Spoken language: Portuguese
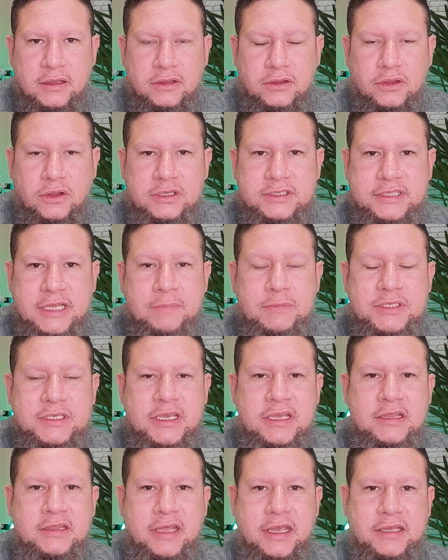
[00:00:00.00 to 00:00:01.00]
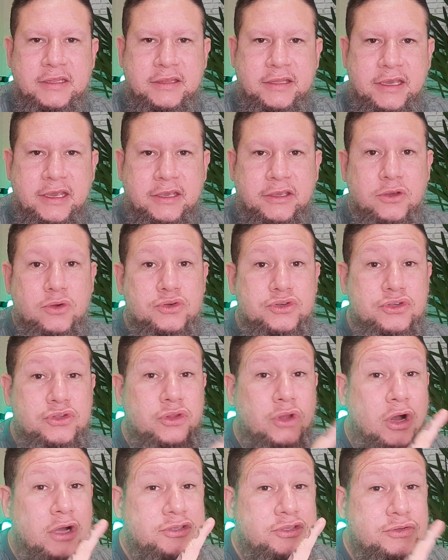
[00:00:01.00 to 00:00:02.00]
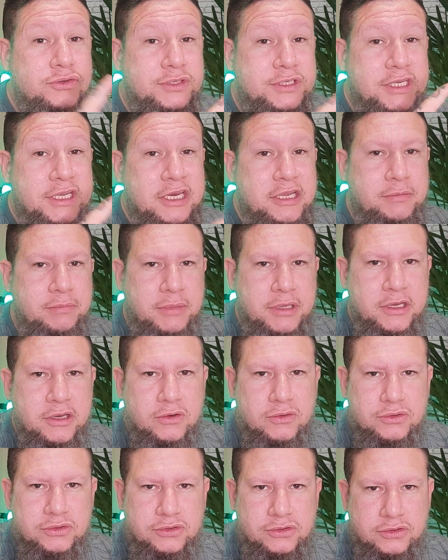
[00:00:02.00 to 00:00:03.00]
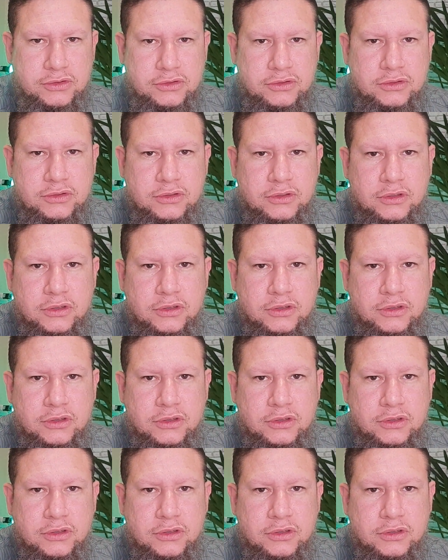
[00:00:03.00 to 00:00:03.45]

Nós temos que entender que os nossos inimigos